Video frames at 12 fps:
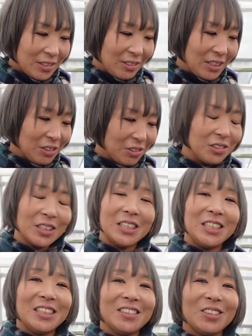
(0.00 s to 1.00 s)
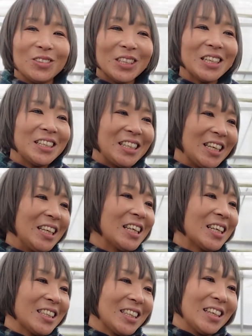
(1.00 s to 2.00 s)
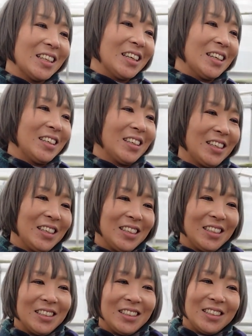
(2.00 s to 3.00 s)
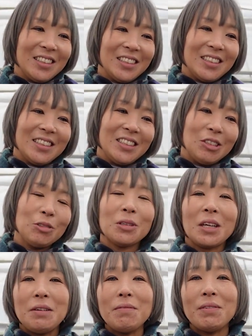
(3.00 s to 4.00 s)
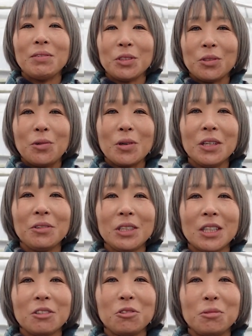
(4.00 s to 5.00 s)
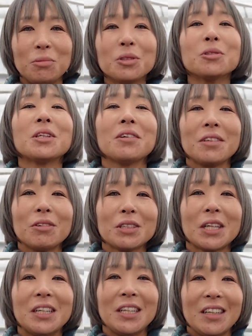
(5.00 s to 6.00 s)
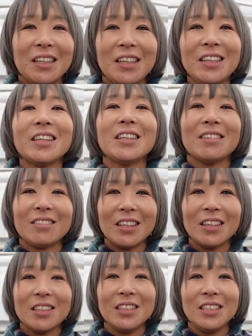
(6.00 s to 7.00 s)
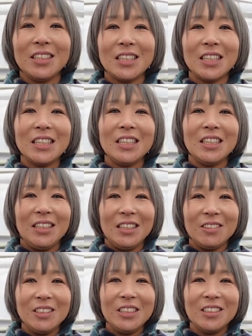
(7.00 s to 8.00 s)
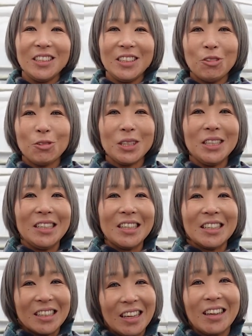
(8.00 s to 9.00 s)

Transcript: う上の方がちっちゃくてお下がりできなかったんだ、そうだ、今もそう、他の下の子もそうだよね、お下がりができないんだよね、下に行くにつれて大きいからね、